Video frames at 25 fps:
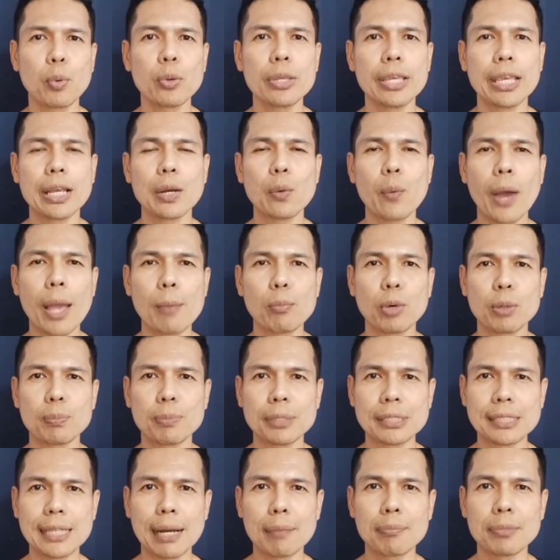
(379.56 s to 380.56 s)
ผู้หญิงวัยหม
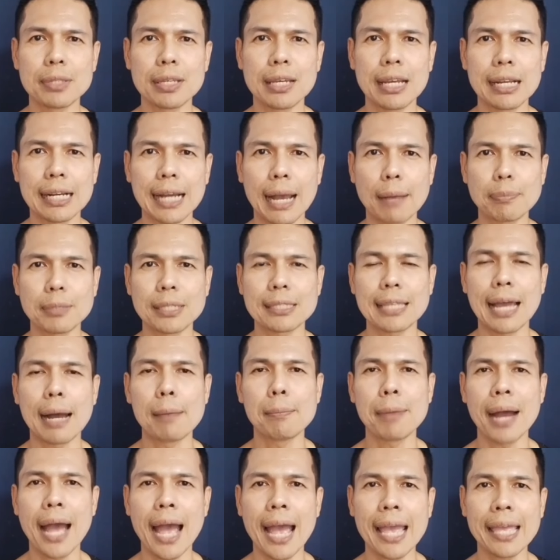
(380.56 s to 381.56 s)
ดประจำเดือนครับ จะ
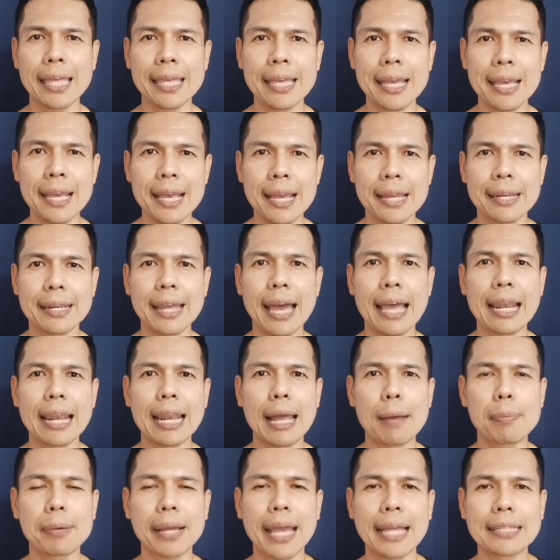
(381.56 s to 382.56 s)
ทำให้ได้
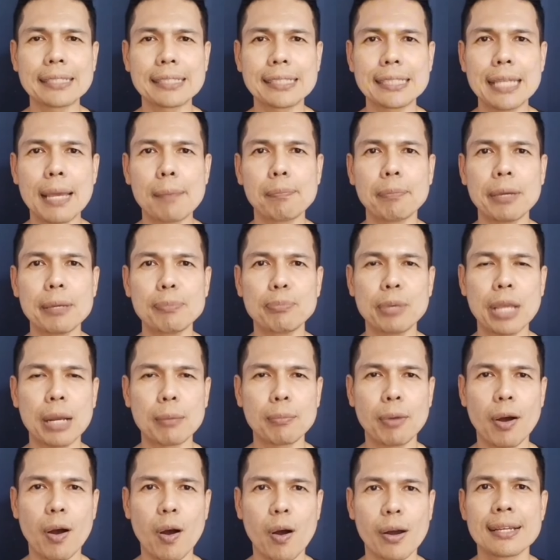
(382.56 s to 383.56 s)
รับแคลเซียมไม่เพี
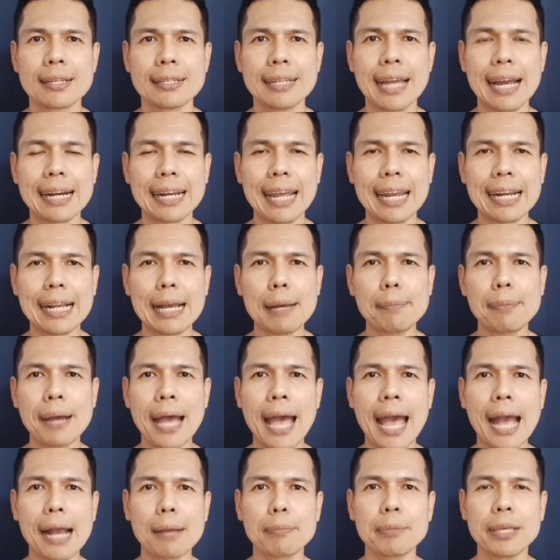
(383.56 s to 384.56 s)
ยงพอดังนั้นครับ
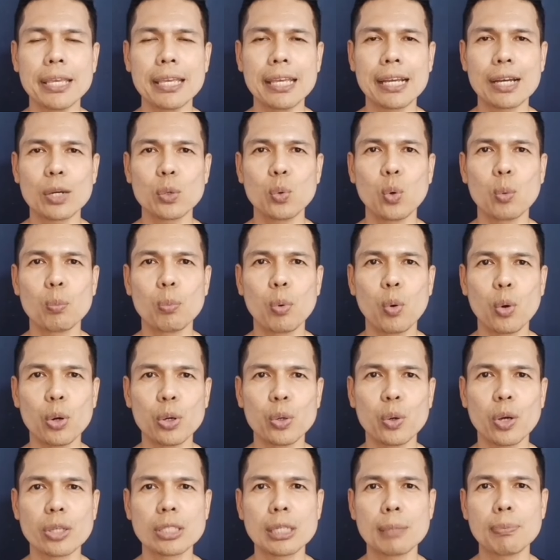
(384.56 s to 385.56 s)
หากมีกระดูกพุ
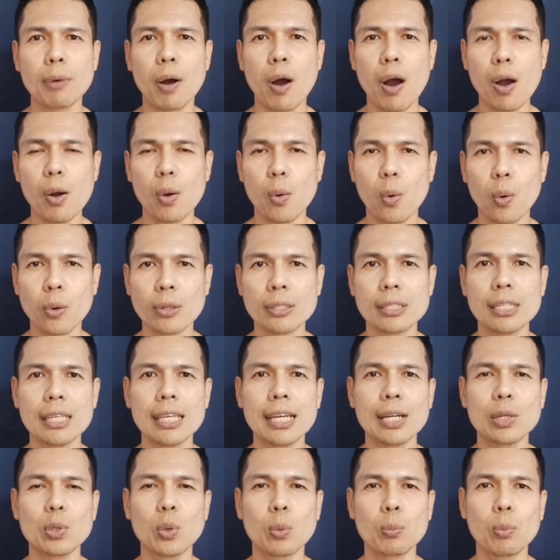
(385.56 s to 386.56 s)
นโดยเฉพาะคน
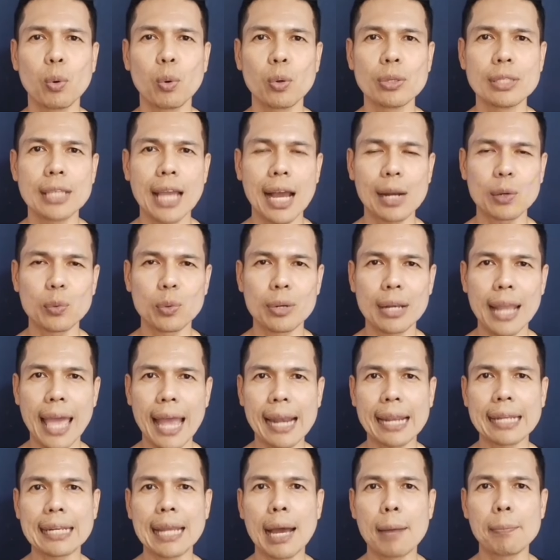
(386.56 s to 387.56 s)
ที่กระดูกพุนอย่างรุนแร
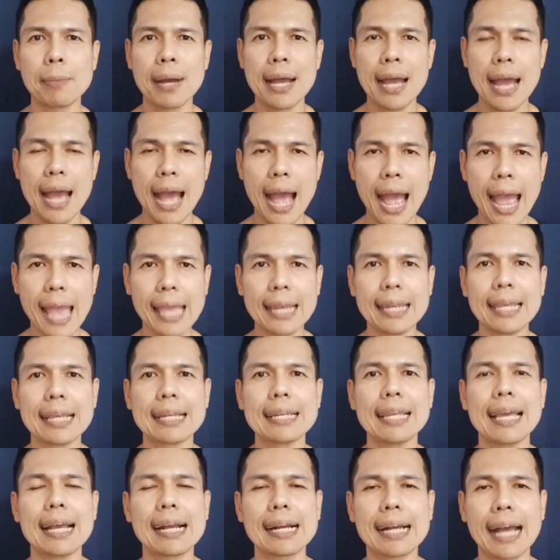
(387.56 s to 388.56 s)
งแนะนำ ให้หลี
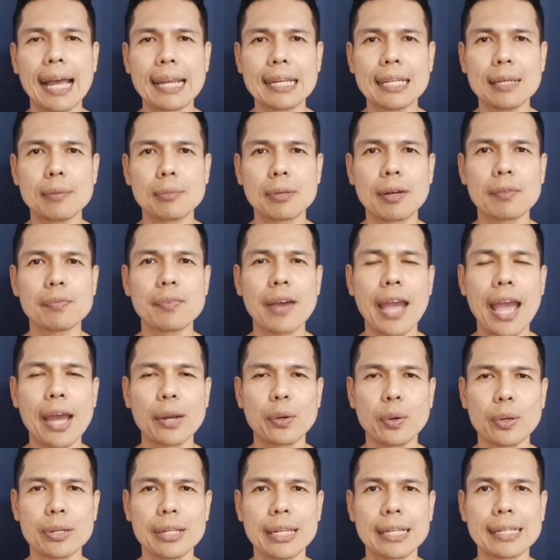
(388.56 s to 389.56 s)
กเลี่ยงการดื่มกาแฟ
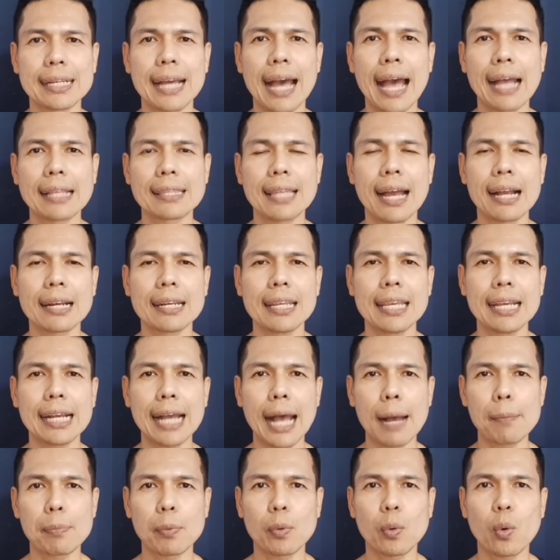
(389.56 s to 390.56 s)
โดยเด็ดขาดทั้งนี้
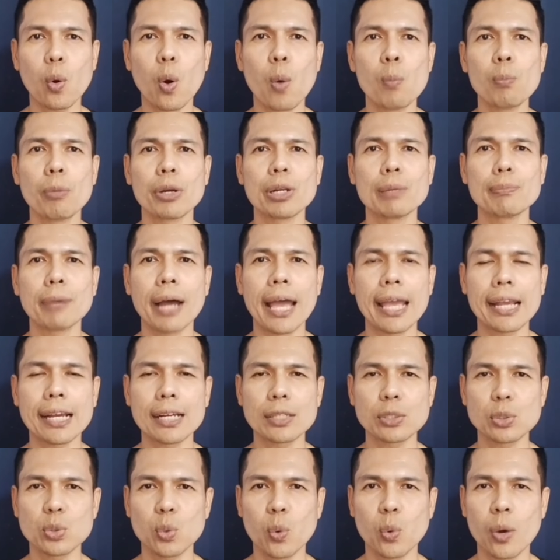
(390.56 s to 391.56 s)
ครับกรมอนามัย
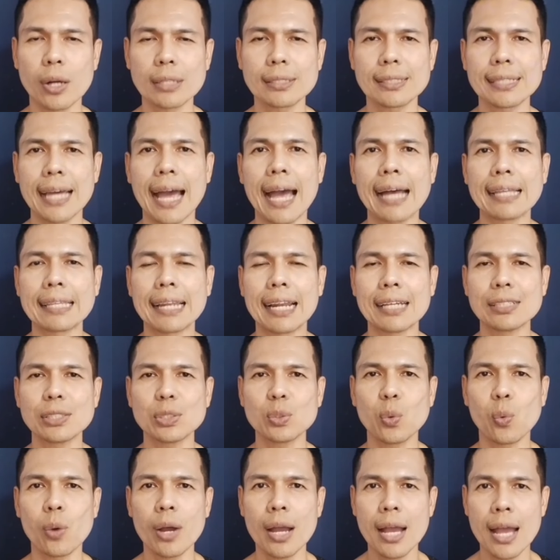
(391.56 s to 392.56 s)
กระทรวงสาธารณ
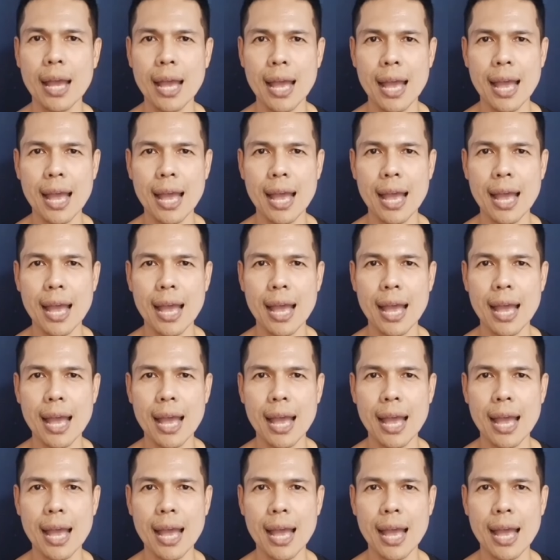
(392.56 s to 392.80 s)
สุข